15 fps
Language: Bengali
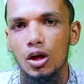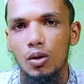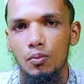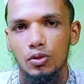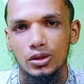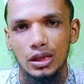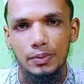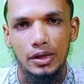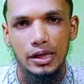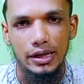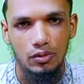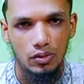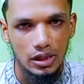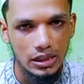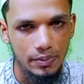পন্থার বেলা
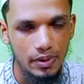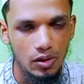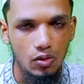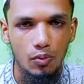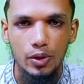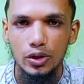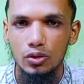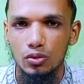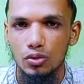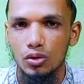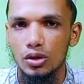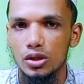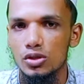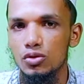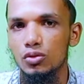এটা করা যাবে অবৈধ কোনো
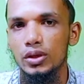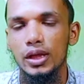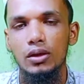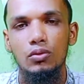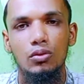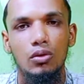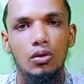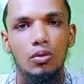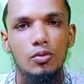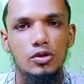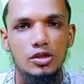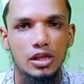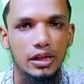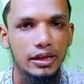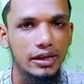কিছুতেই কোনো
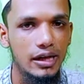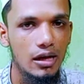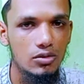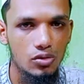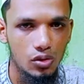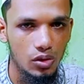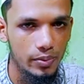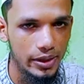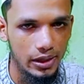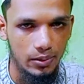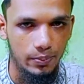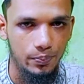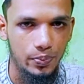অবস্থাতেই কাজ হবে না